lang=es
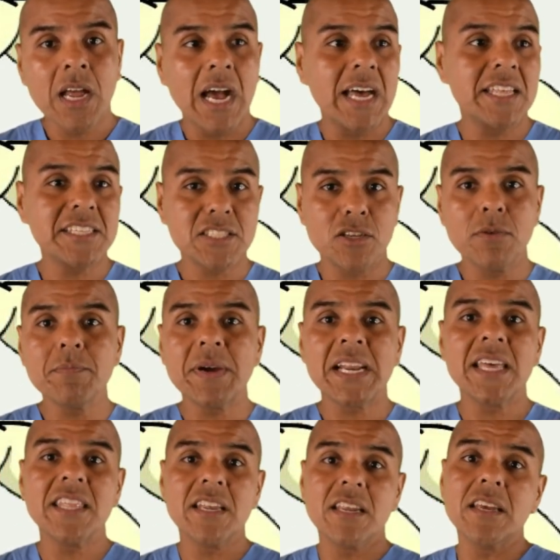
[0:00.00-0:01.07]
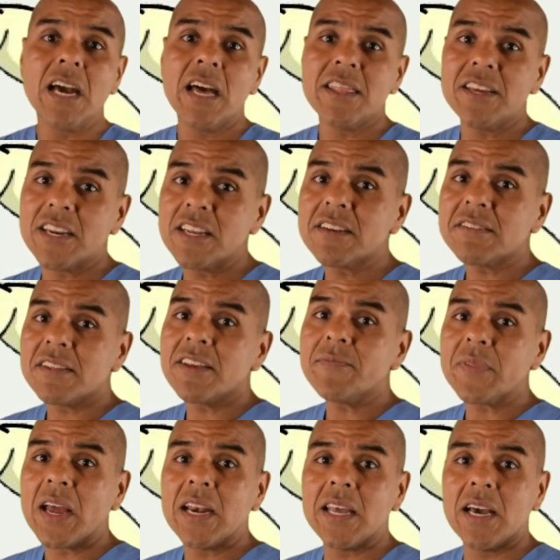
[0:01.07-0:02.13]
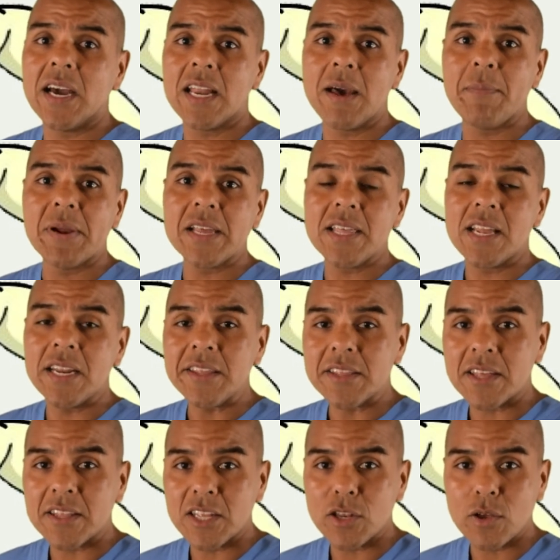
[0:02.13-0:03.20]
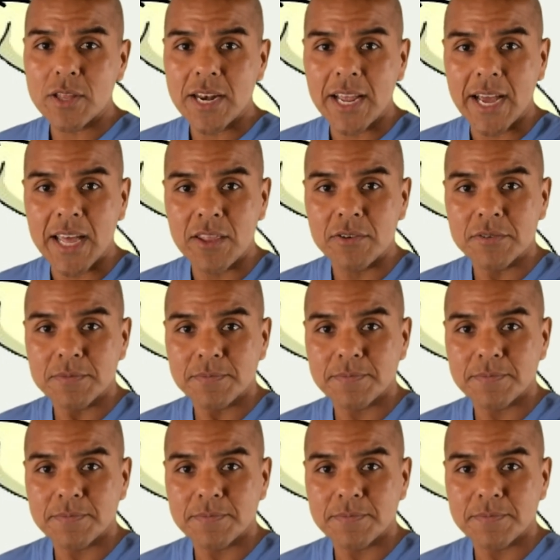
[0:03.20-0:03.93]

adhesión para adherirse a la pared del intestino delgado.